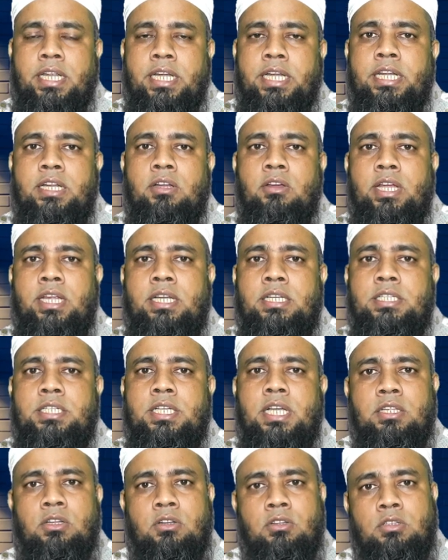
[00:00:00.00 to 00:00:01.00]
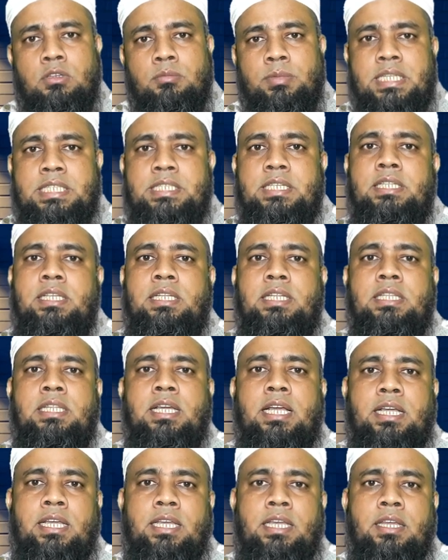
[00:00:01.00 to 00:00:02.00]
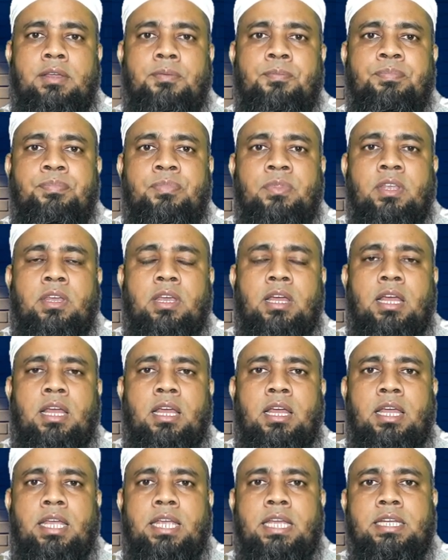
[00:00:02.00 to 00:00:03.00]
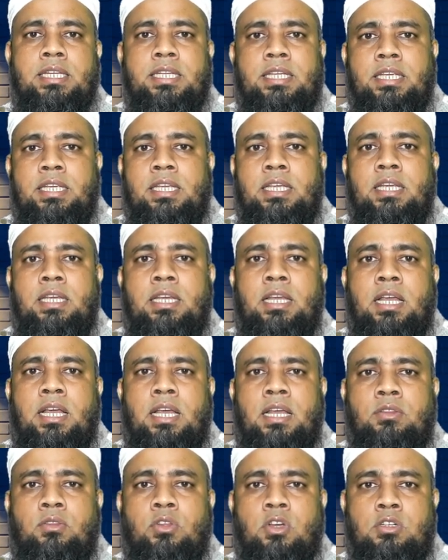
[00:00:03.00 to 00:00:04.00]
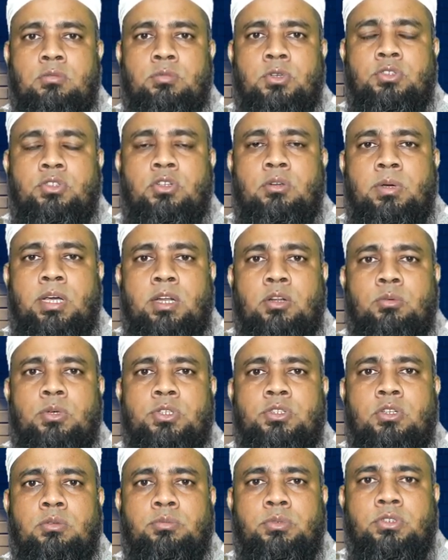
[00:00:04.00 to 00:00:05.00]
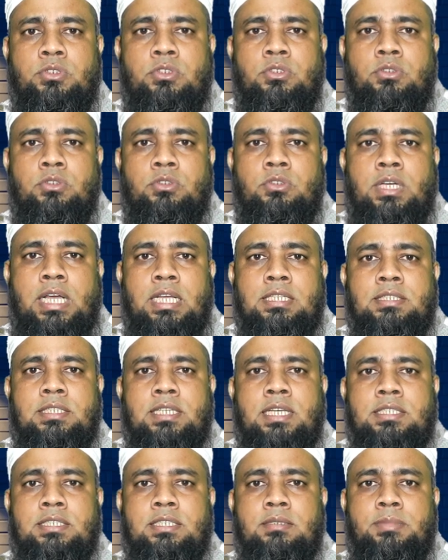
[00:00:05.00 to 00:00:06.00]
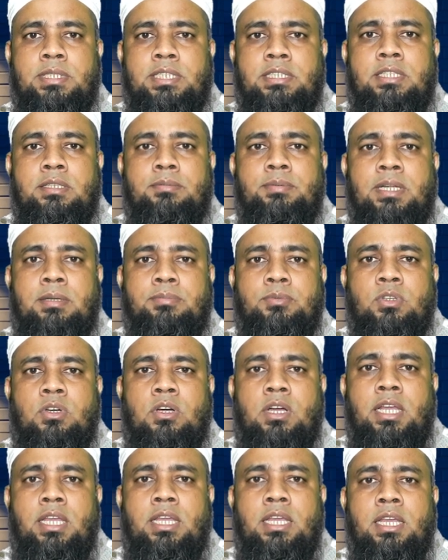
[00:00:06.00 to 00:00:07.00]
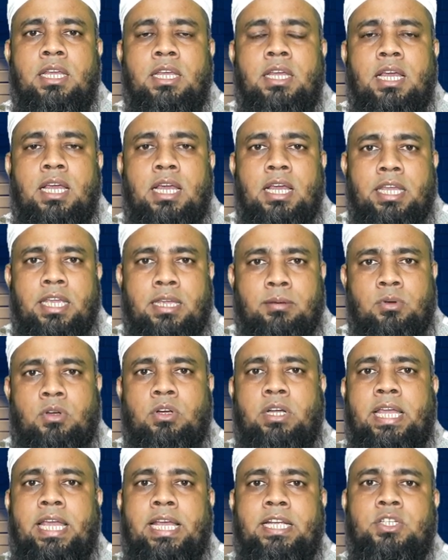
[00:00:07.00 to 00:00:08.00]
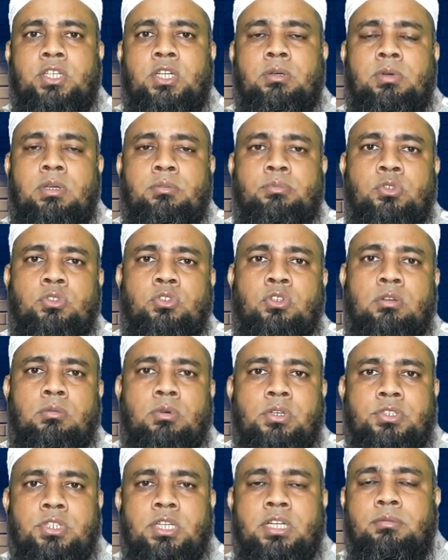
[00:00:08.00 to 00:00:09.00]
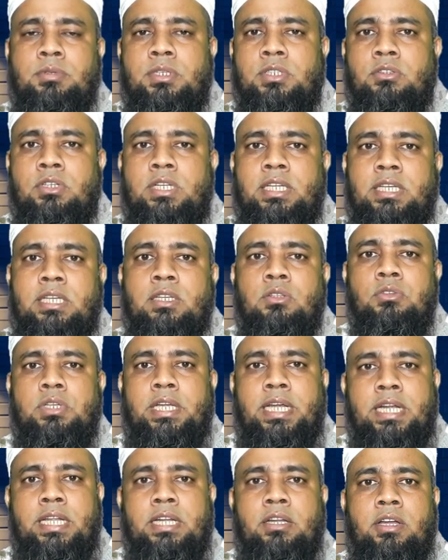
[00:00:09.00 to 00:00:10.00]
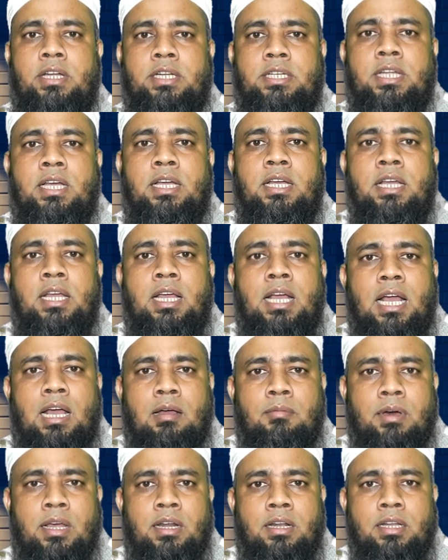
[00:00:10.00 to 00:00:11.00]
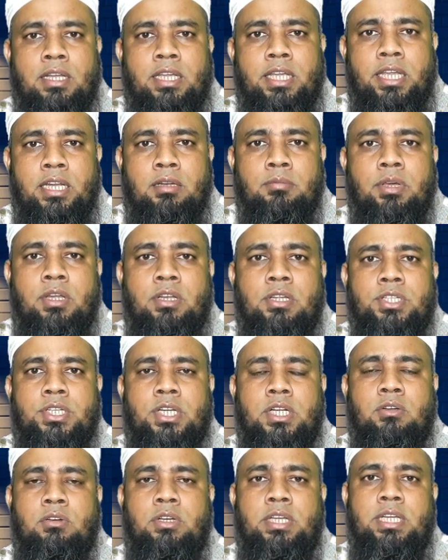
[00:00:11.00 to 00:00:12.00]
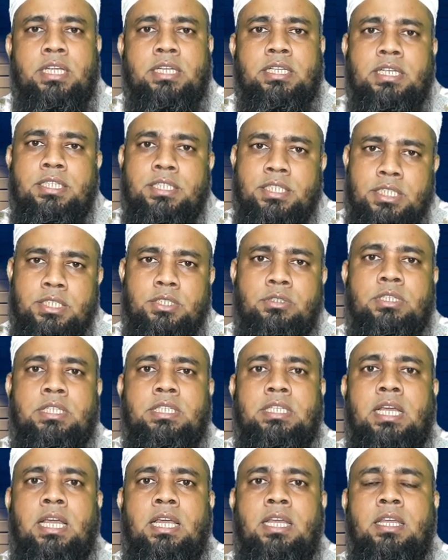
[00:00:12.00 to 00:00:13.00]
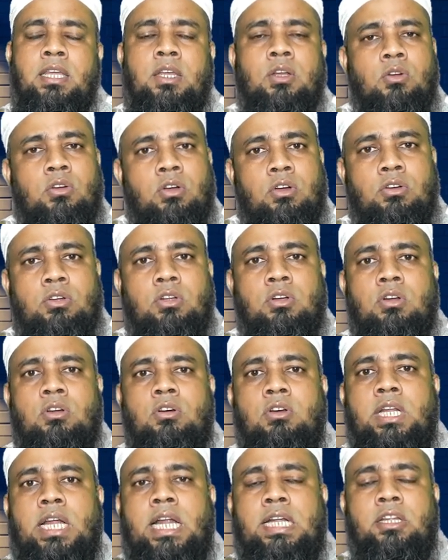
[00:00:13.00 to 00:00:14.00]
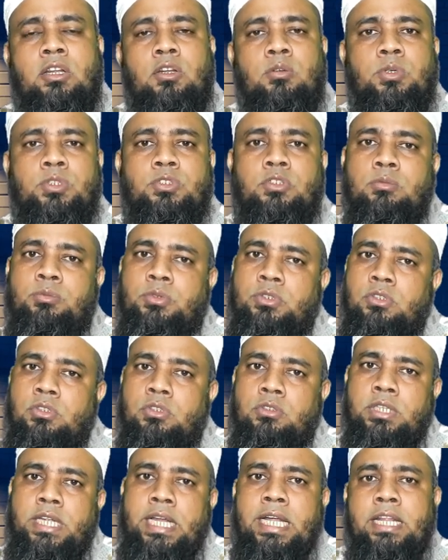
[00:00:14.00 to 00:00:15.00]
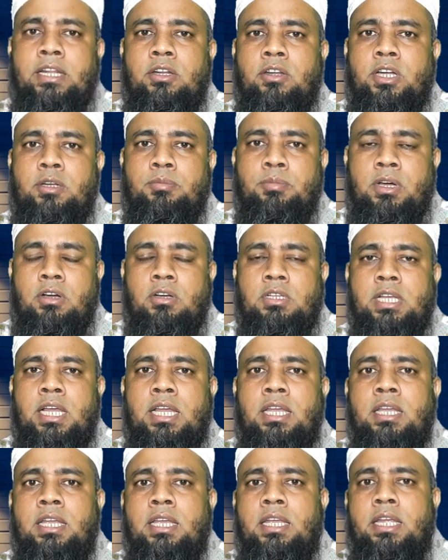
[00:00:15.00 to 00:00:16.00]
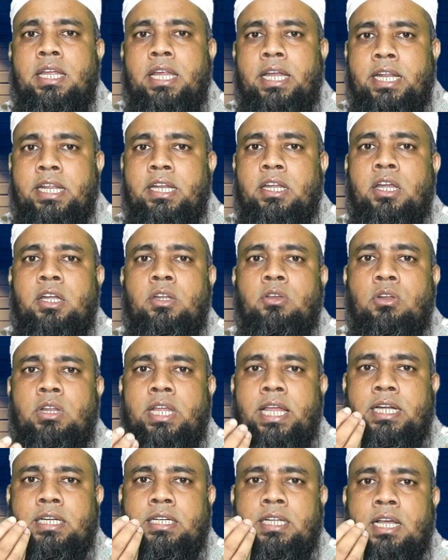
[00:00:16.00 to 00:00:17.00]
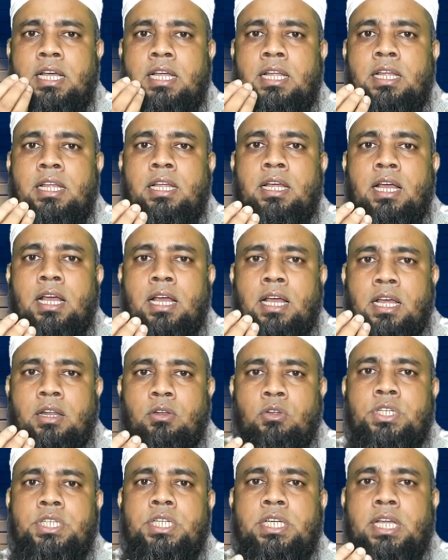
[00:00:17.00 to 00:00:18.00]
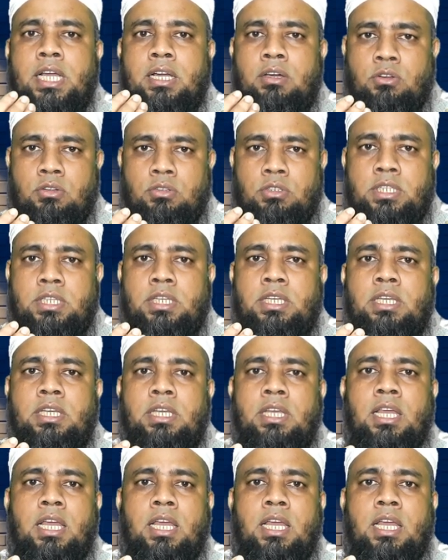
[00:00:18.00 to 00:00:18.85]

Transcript: এডিনয়েড সাধারণত বাচ্চাদেরই থাকে এটি দশ বছর বারো বছর পর্যন্ত আস্তে আস্তে বৃদ্ধিপ্রাপ্ত হয় এবং এক সময় পনেরো বছরের ভিতরেই কিন্তু এডিনয়েডটা আবার ইনভলিউশন হয়ে এটা শেষ হয়ে যায় কখনো কখনো আঠারো বছর পর্যন্ত এডিনয়েড পাওয়া যায় এডিনয়েড হলো একটা লসিকা গ্রন্থি